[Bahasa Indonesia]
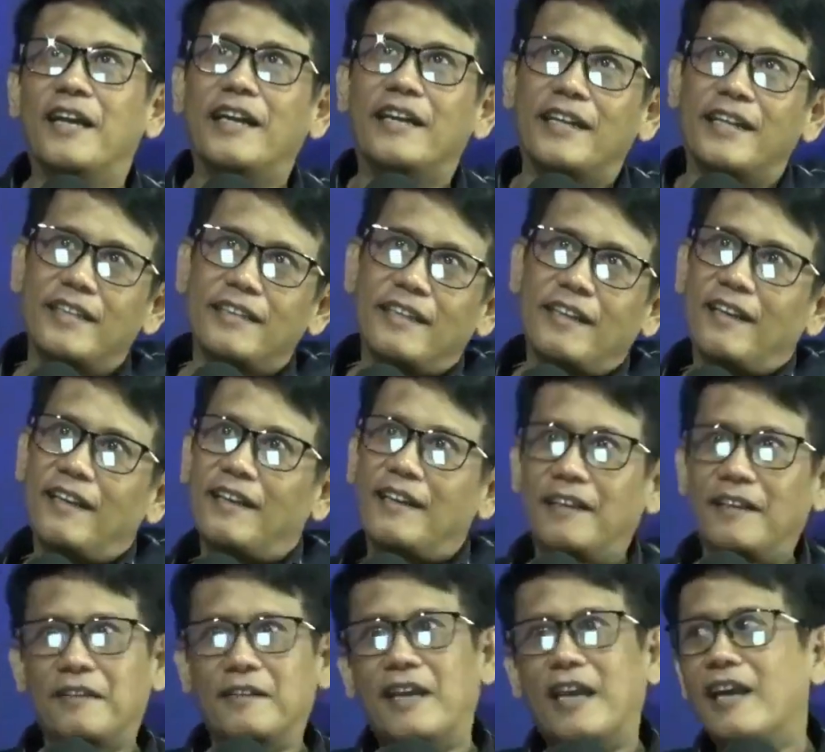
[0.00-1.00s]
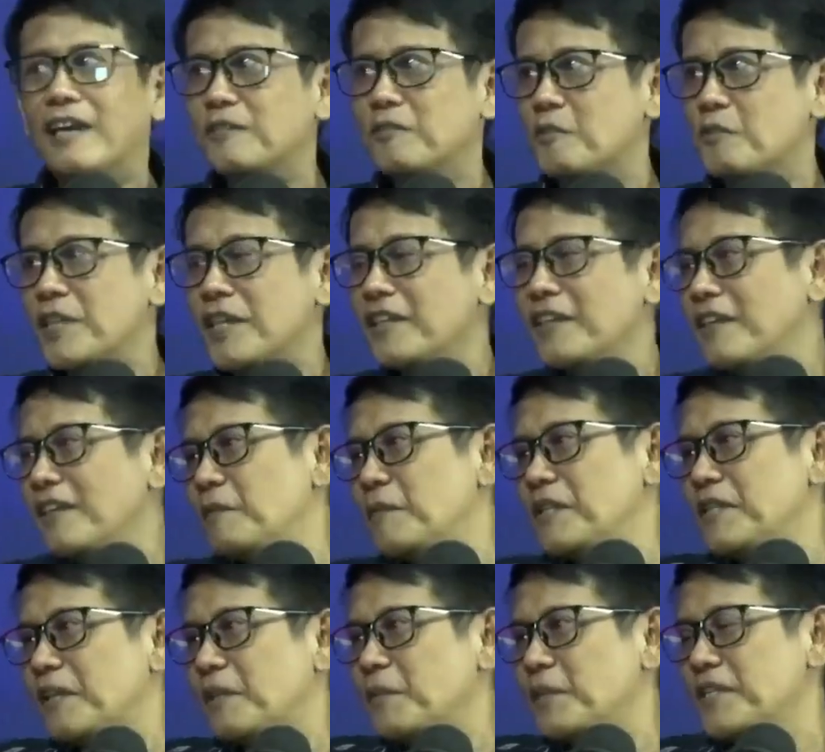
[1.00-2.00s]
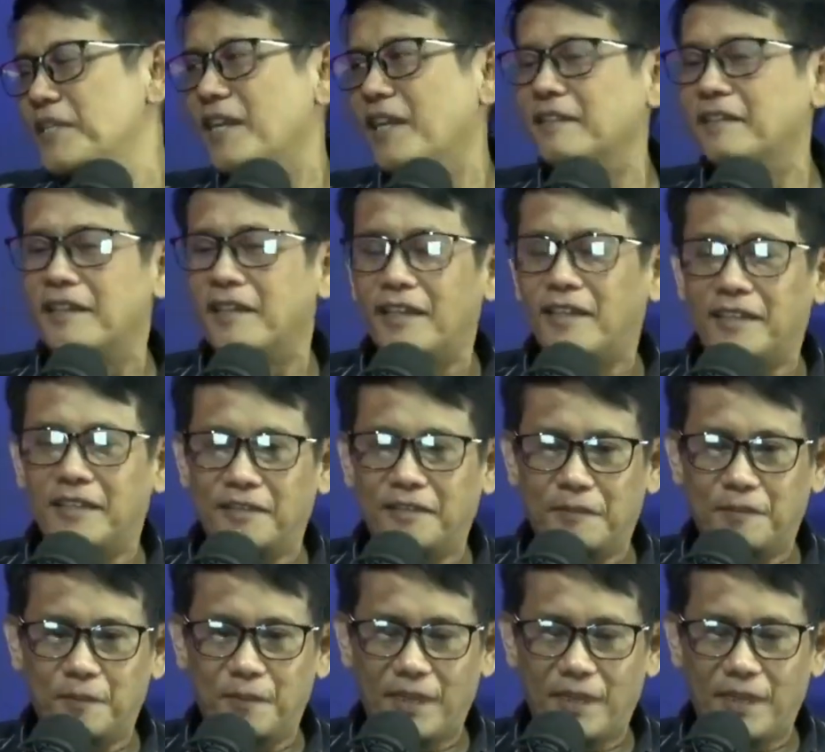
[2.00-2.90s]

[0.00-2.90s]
kita langsung saja nih bincang-bincang yeah.